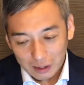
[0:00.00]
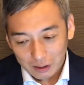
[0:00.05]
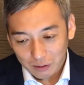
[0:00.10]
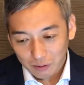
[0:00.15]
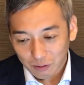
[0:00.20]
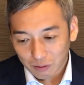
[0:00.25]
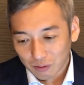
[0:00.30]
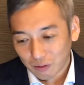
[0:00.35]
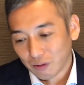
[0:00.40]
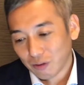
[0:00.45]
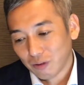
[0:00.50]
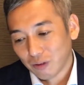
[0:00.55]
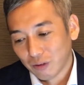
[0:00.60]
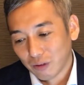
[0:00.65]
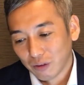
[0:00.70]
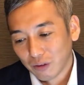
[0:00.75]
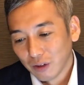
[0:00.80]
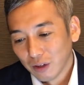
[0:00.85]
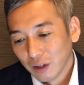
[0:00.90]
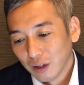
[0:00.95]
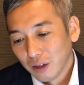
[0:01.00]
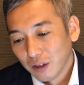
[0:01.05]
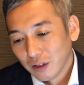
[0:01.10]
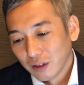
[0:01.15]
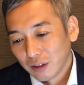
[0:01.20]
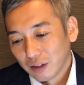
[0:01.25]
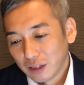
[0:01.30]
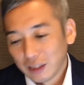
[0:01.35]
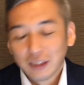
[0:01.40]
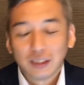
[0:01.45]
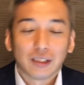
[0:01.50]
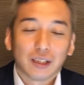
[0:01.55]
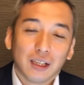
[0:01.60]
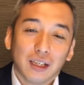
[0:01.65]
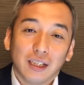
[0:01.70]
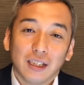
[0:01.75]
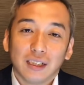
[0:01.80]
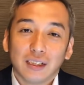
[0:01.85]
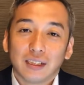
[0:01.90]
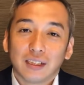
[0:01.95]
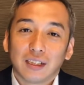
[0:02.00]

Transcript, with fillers: あのー、認識